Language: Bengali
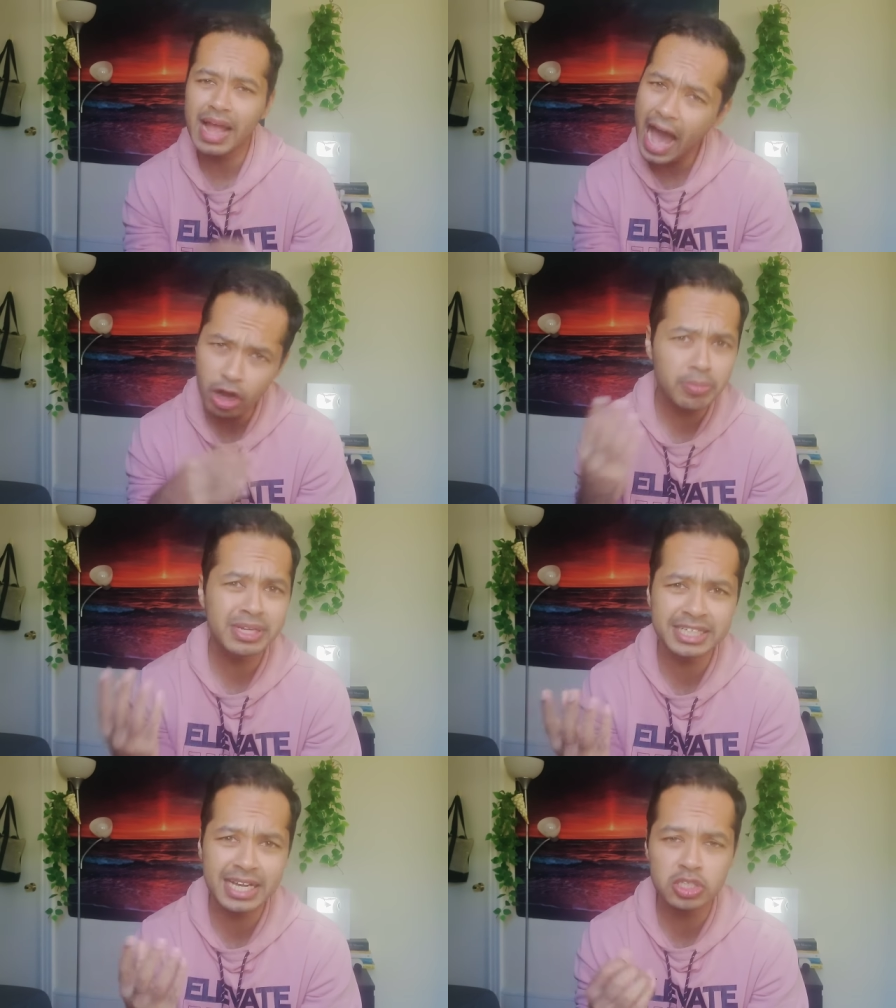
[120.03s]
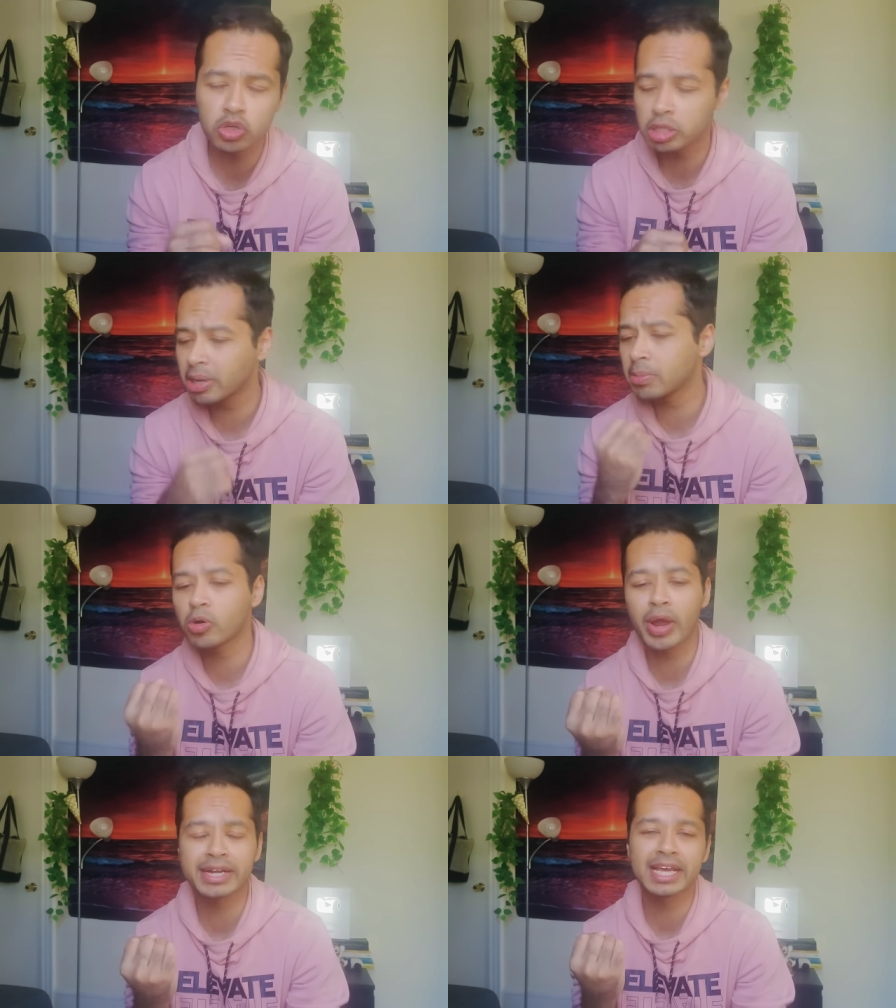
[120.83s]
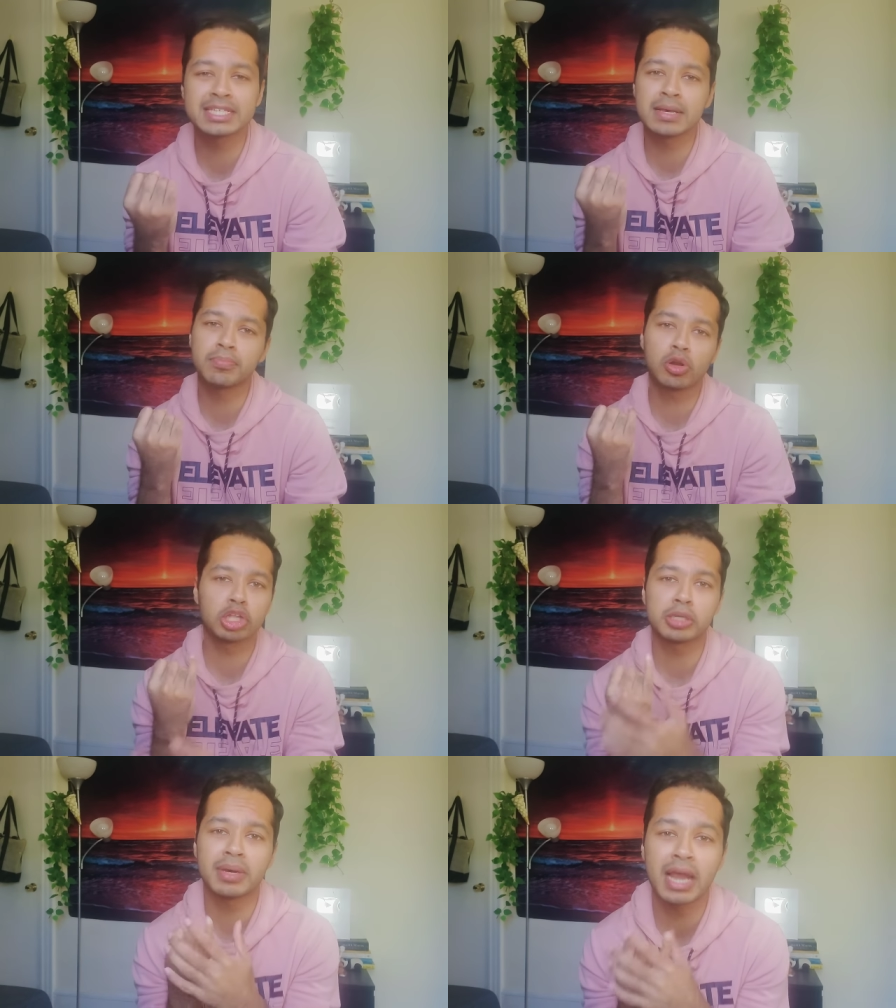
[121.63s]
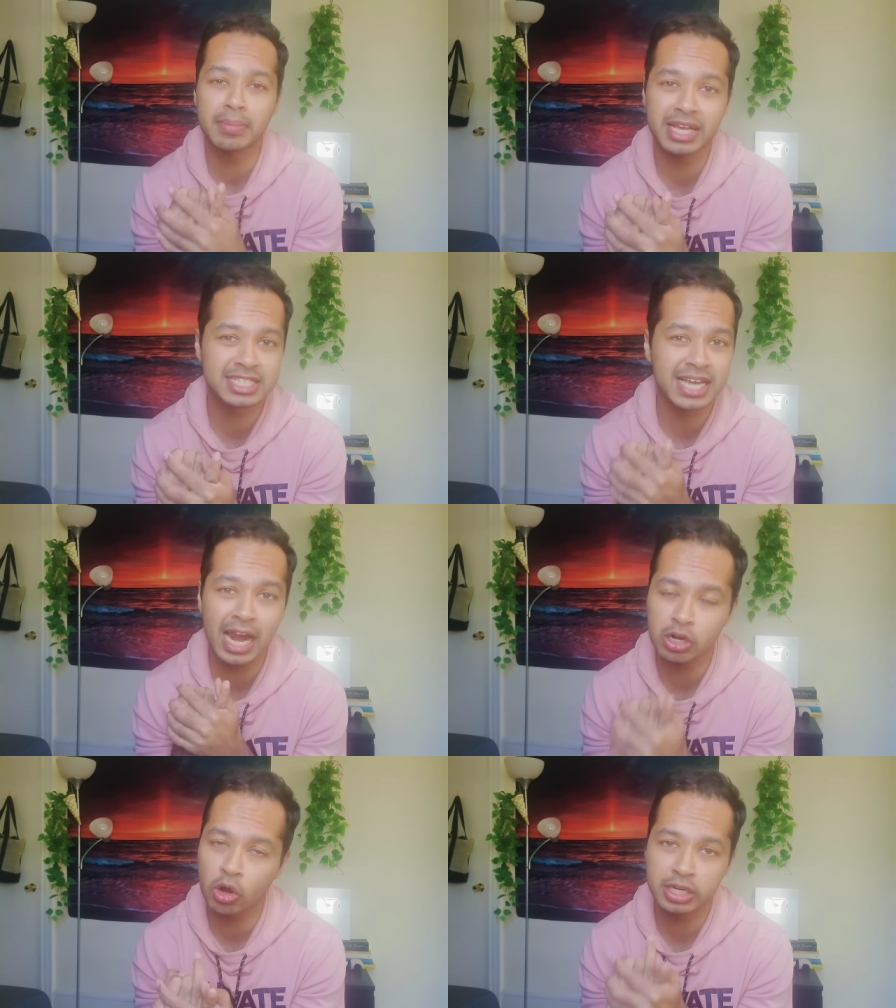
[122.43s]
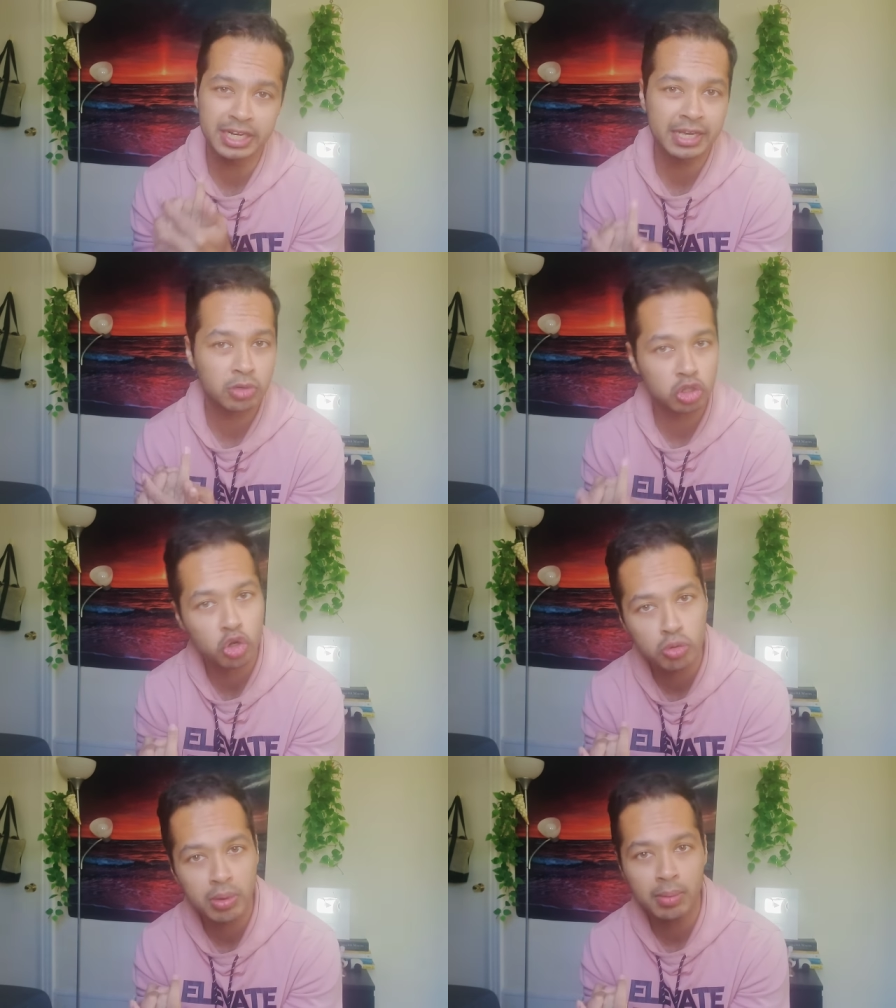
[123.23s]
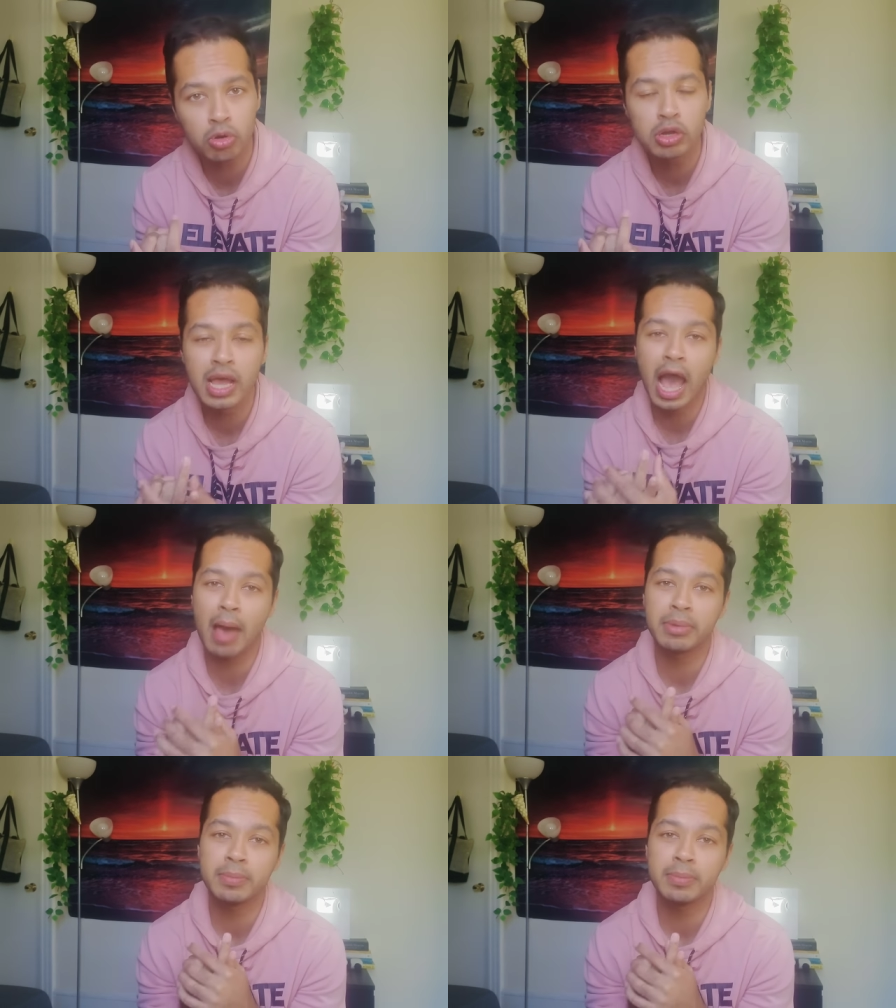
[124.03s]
আরও বেশি টাস্ক হতে পারে বা কয়েকটা এক্সাম্পল হতে পারে আমি আজকে আট ঘন্টা ঠিকমতো ঘুমাবো আমি